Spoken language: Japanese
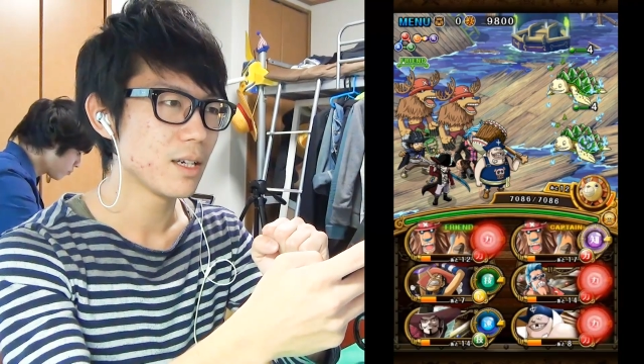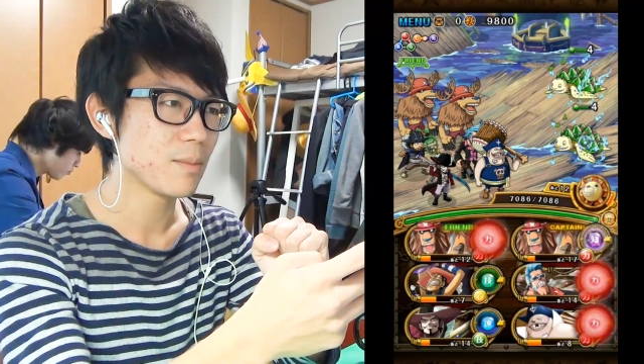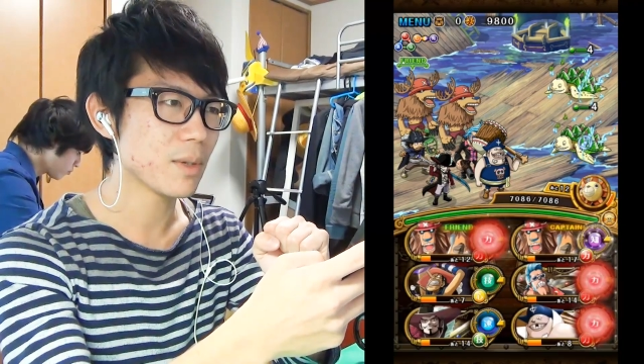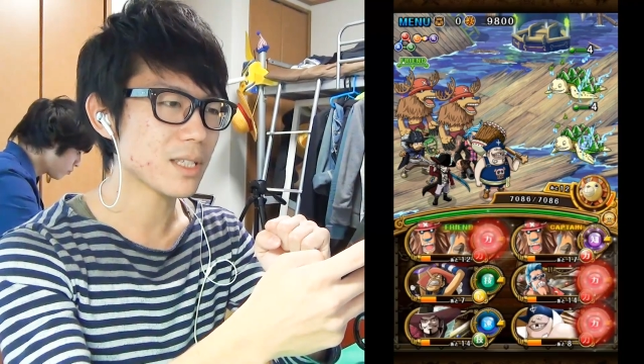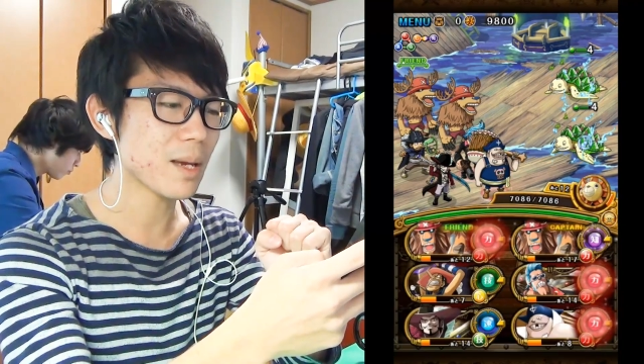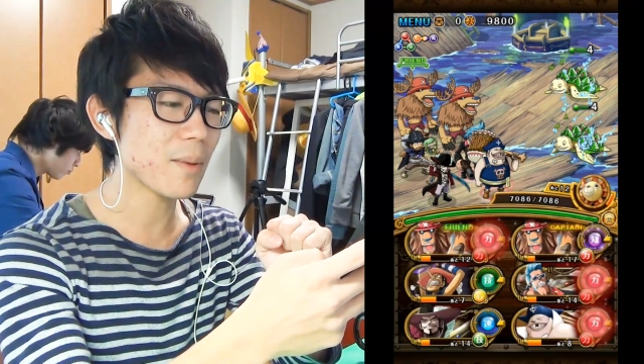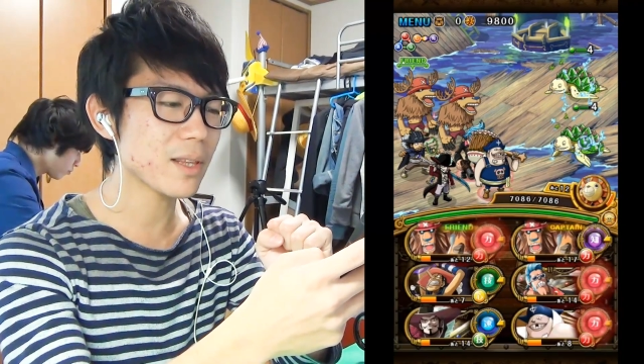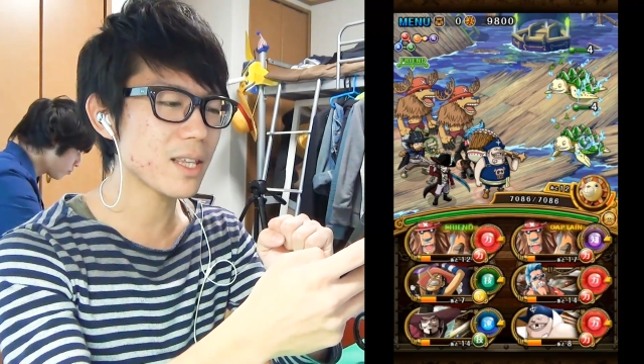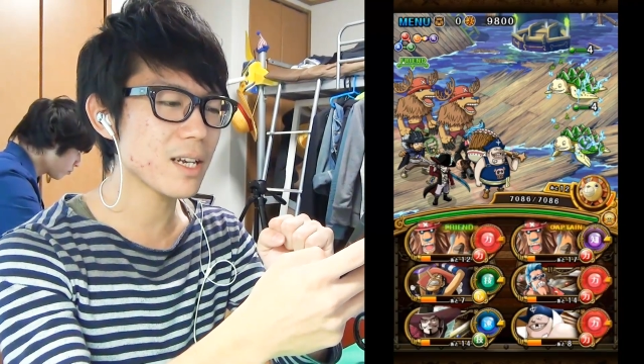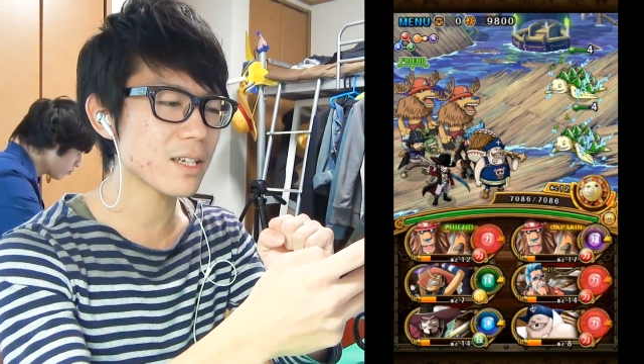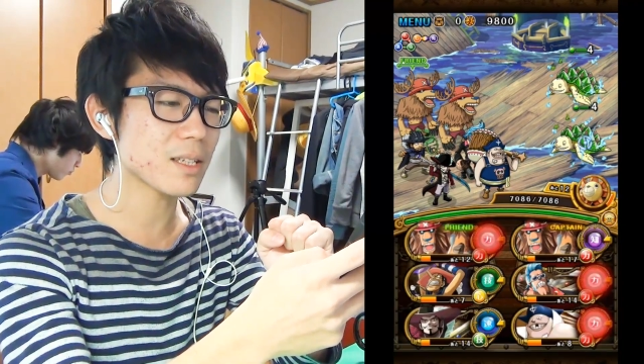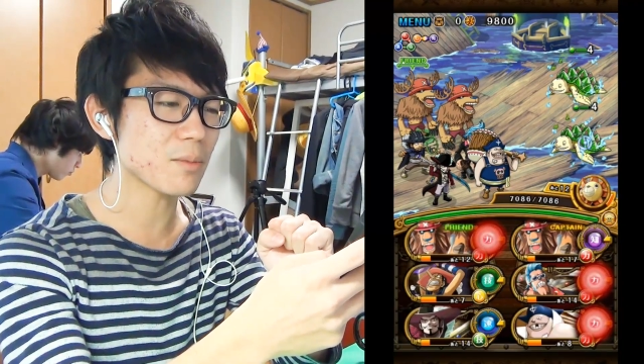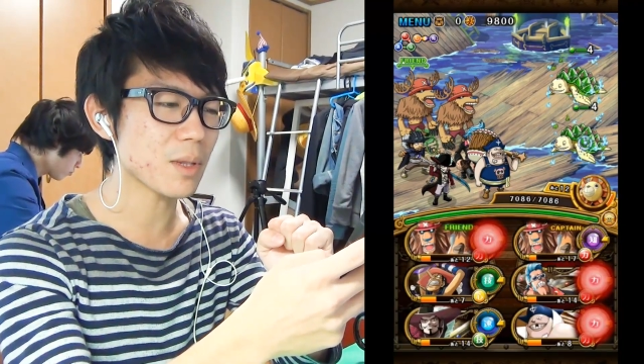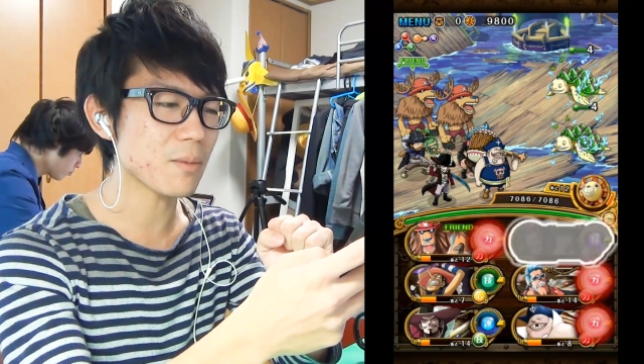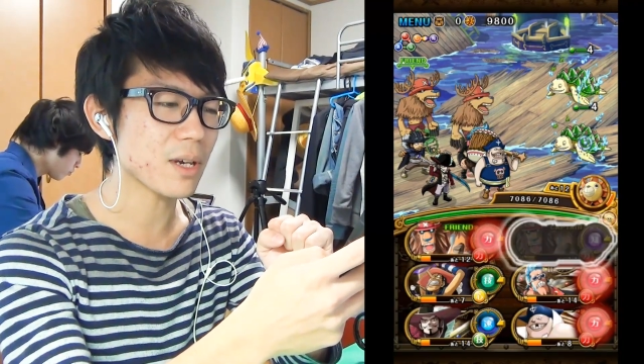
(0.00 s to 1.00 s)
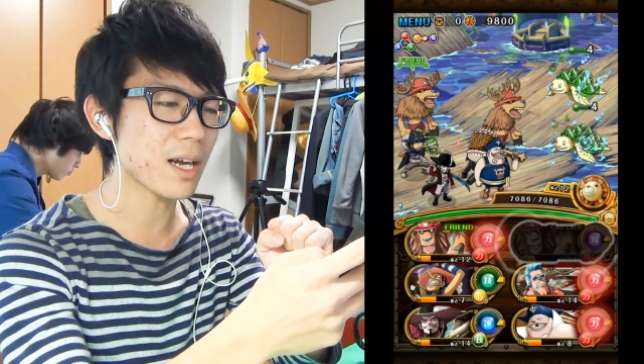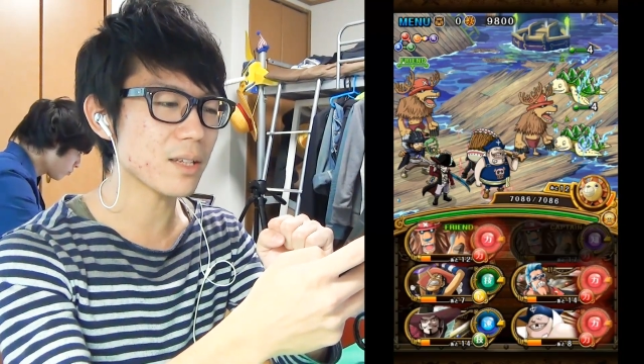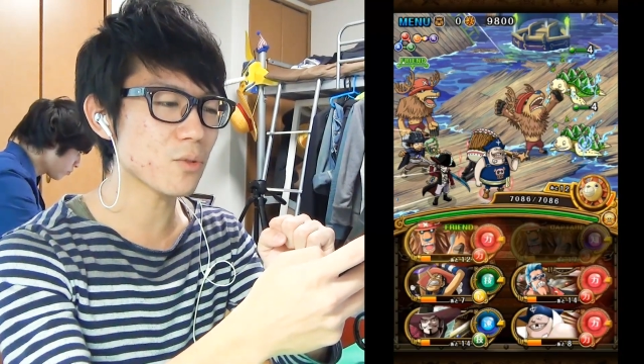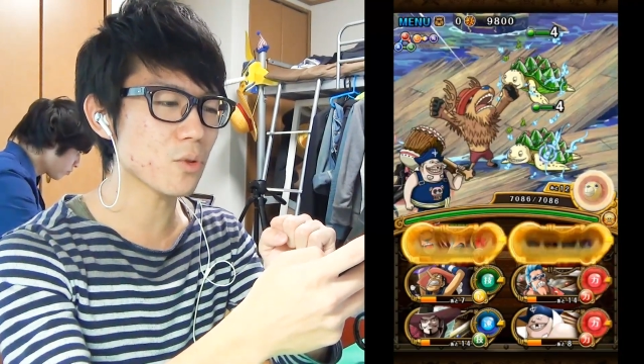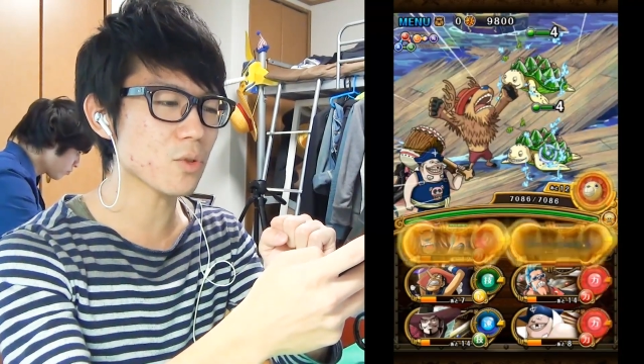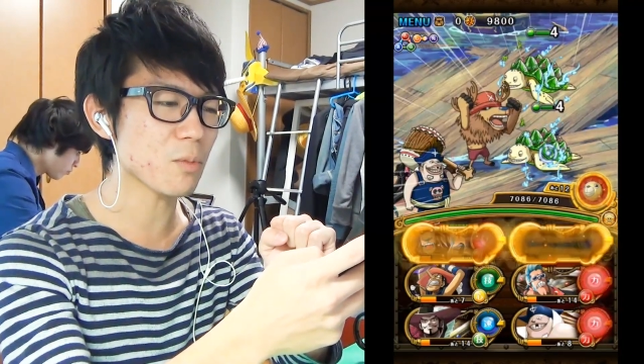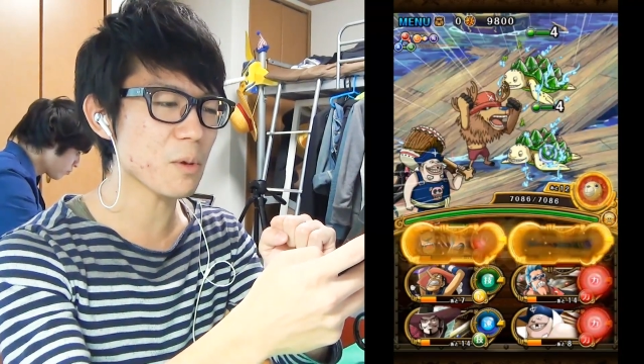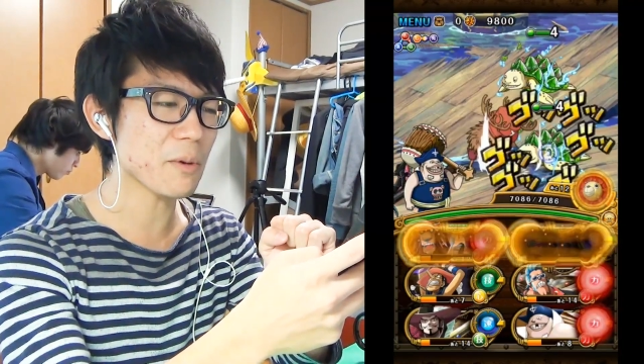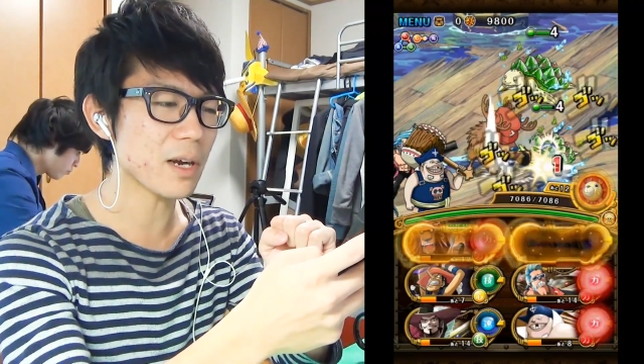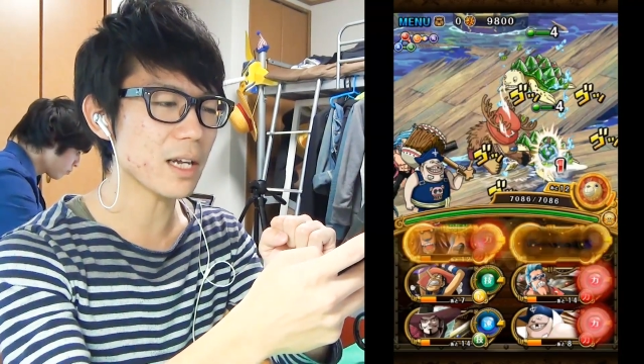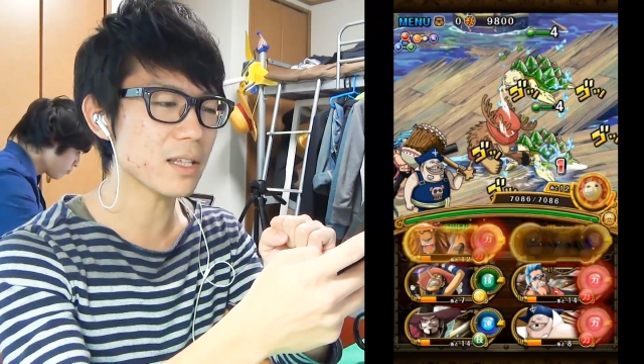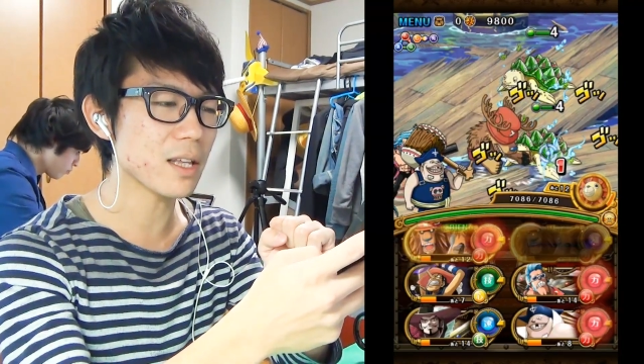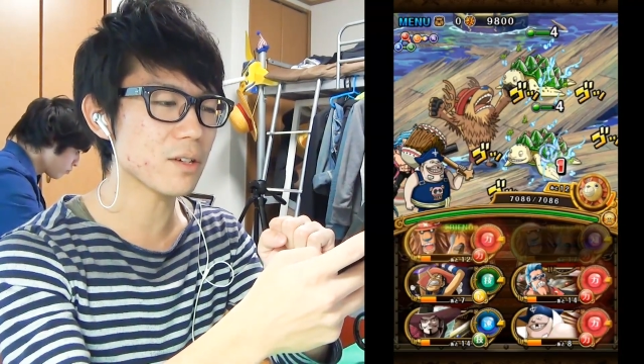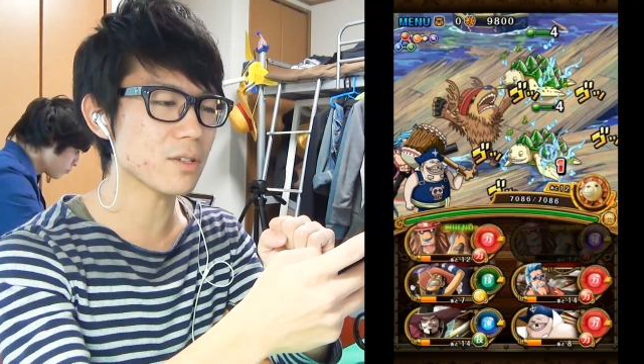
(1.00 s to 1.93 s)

まあ溜まってなくても多分勝とうと思えば勝て